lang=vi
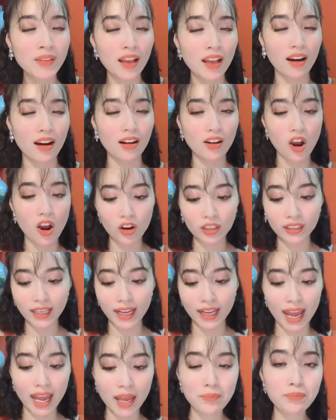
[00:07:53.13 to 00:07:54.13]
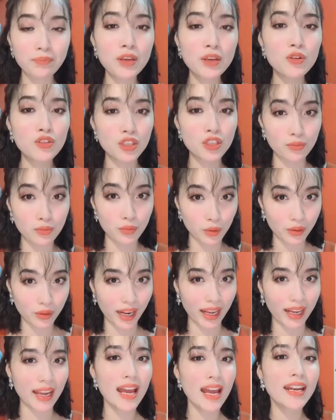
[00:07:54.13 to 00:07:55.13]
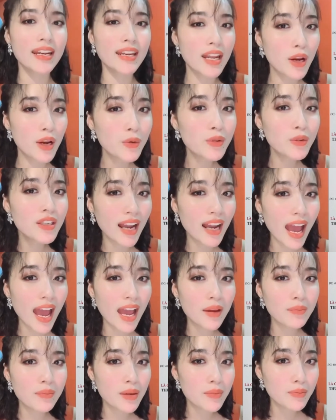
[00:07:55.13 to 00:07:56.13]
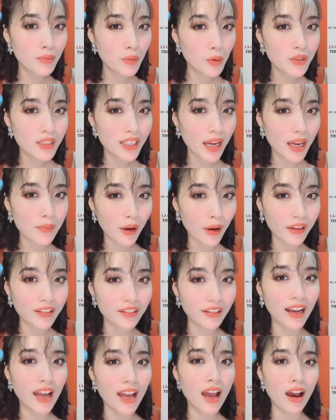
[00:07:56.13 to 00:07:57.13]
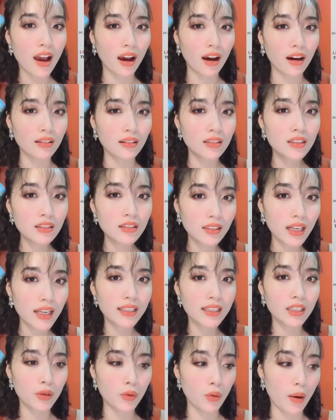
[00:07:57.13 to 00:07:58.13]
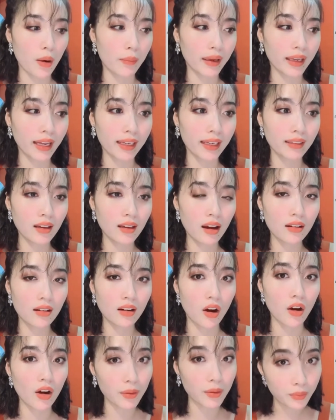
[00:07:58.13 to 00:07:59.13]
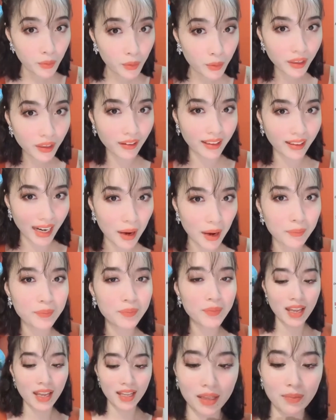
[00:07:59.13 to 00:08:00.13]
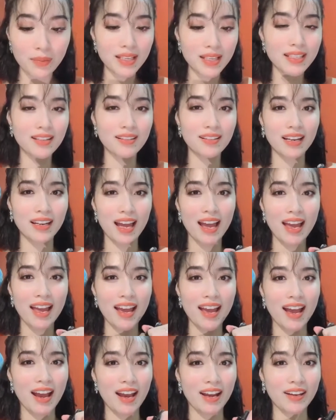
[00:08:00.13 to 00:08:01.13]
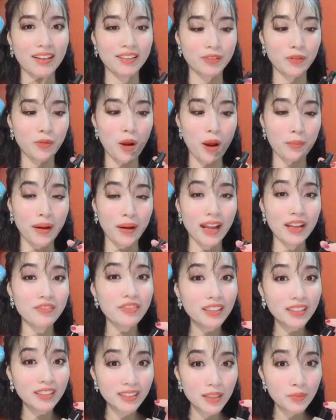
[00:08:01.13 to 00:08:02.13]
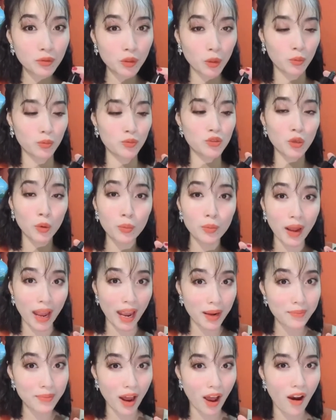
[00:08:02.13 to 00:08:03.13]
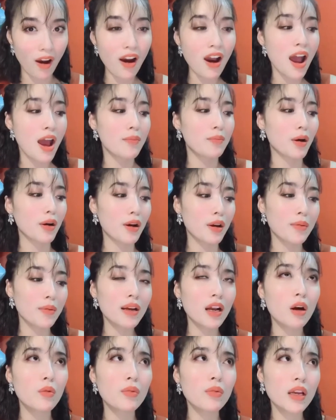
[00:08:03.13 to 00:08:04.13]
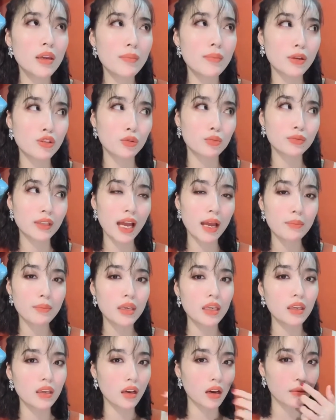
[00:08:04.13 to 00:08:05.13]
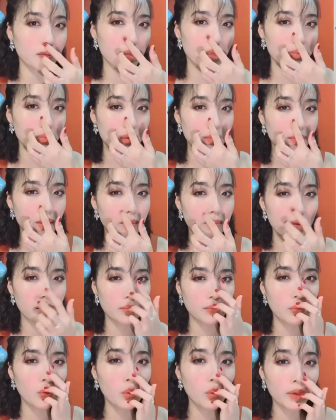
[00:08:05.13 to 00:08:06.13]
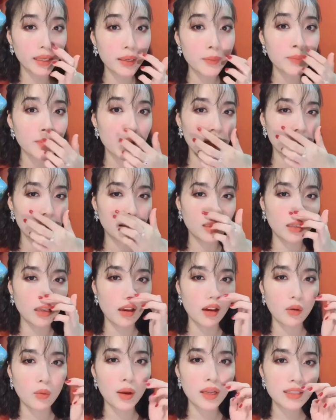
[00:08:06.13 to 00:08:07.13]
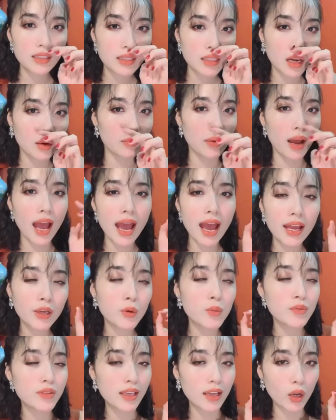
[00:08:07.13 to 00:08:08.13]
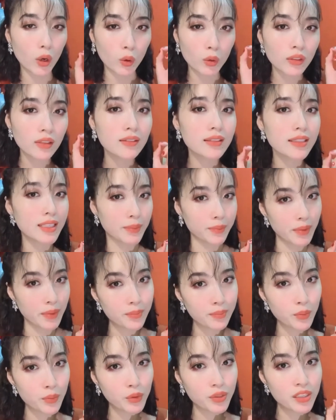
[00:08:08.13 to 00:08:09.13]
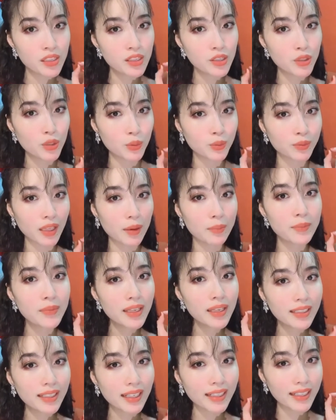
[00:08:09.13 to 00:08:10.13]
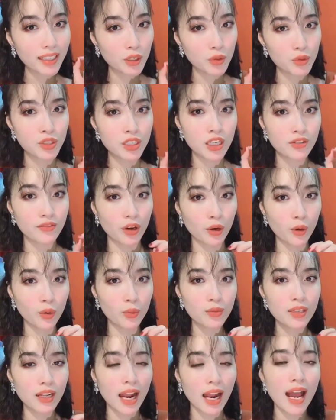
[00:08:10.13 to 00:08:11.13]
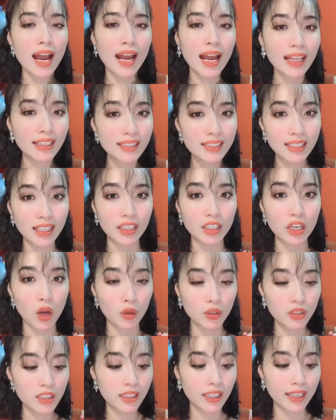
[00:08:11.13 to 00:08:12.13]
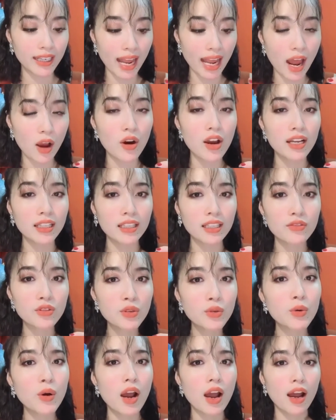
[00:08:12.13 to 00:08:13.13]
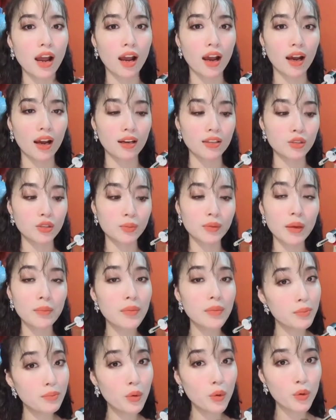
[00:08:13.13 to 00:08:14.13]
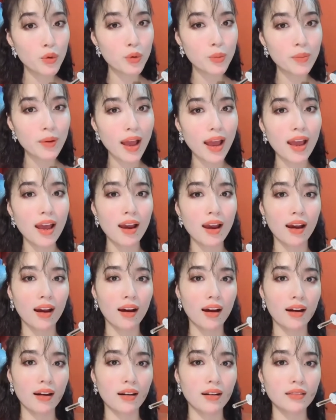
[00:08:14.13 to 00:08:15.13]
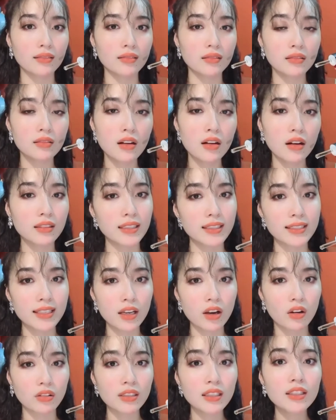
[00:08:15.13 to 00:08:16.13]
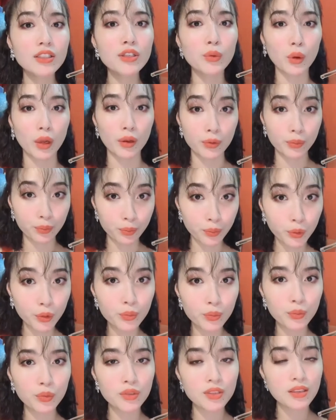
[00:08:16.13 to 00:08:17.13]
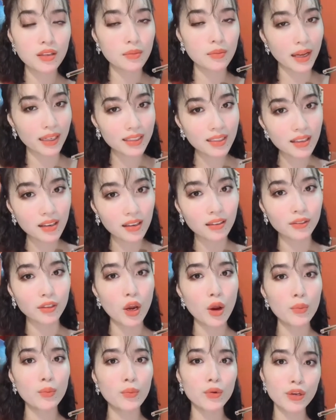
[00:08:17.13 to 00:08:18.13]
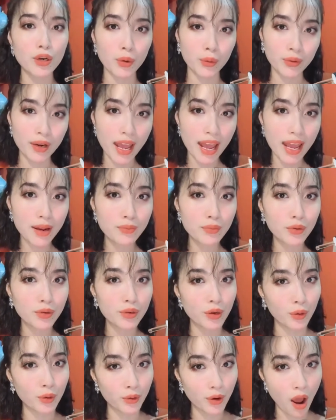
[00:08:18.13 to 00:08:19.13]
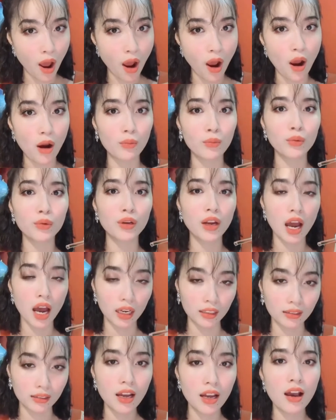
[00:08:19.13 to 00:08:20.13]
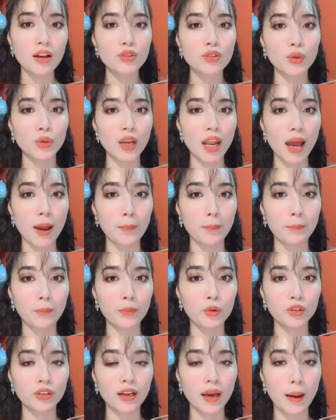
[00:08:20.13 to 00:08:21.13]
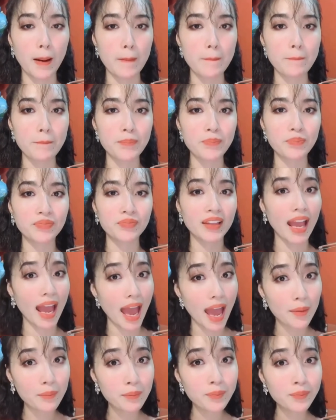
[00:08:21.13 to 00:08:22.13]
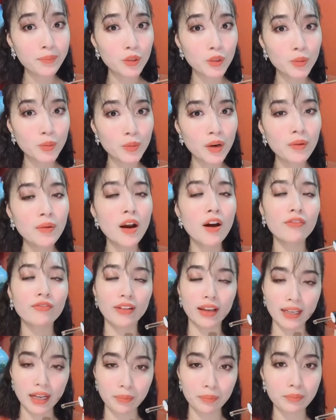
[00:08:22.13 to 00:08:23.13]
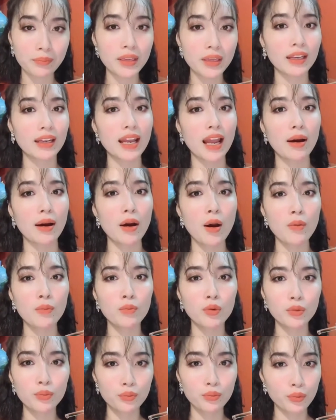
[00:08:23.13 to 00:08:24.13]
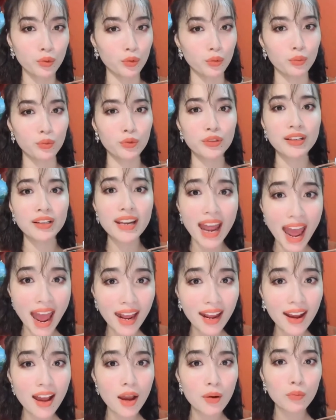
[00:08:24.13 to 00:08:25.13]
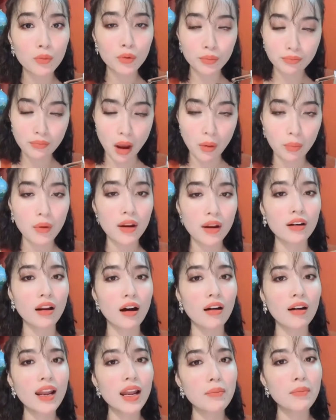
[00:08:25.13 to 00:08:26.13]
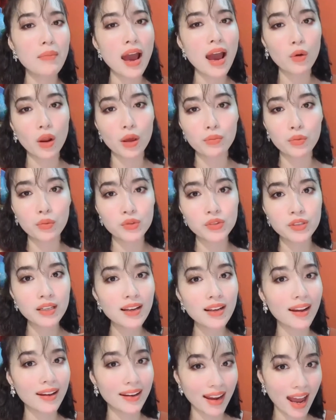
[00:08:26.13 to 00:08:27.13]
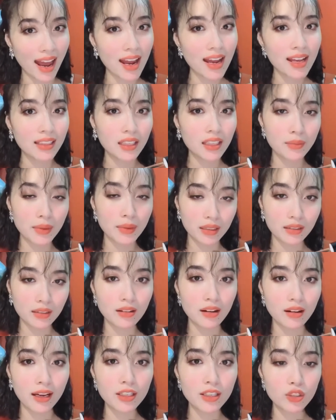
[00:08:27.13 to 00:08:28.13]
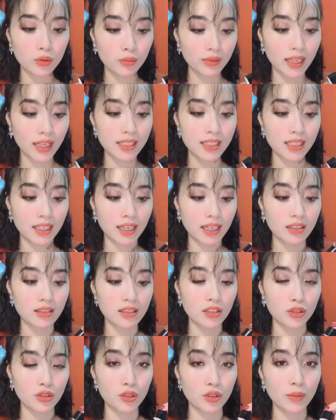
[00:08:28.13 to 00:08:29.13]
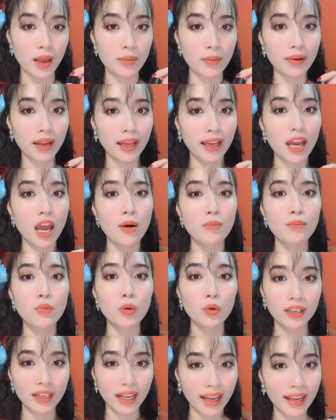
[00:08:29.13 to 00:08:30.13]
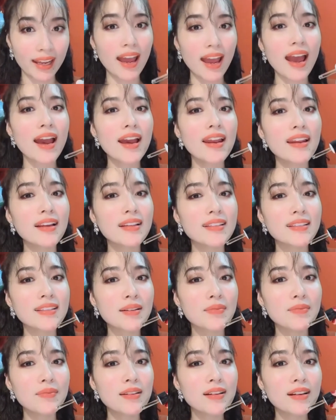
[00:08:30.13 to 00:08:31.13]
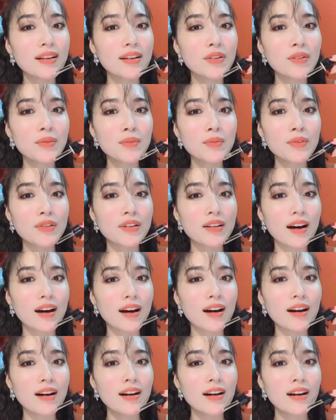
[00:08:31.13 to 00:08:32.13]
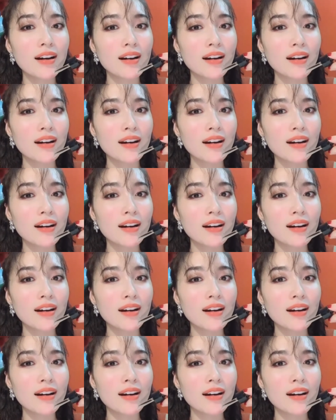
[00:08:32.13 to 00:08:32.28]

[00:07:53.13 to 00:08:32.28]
à, Còn cái em peel trị mụn này, nếu những ai bị mụn nha mọi người, à, trước đây thì Hoàng Mai Anh à, có cái mụn ở cằm, thế bây giờ là à, Hoàng Mai Anh vẫn tiếp tục dùng em nó. Mọi người biết không, khi mà chúng ta bị bị bị bị, bị mụn ý, thì quan trọng ai cũng sẽ có thời điểm lên mụn, nhưng chúng ta biết cách điều trị và cũng như là ngăn chặn nó như thế nào. Thì ví dụ à, chúng ta bị mụn đúng không ạ? À, thường thì sẽ có rất nhiều loại mụn, mụn sợi bã nhờn, mụn đầu đen, mụn đầu đỏ, mụn ẩn, rồi là mụn um, cám, đúng không? Và đặc biệt là mụn mủ, mụn nang, mụn bọc. Đó là ba loại mụn rất là nặng. Thì bình thường á, chúng ta chỉ cần sử dụng em này một ngày hai lần, chấm lên cái nút mụn đó.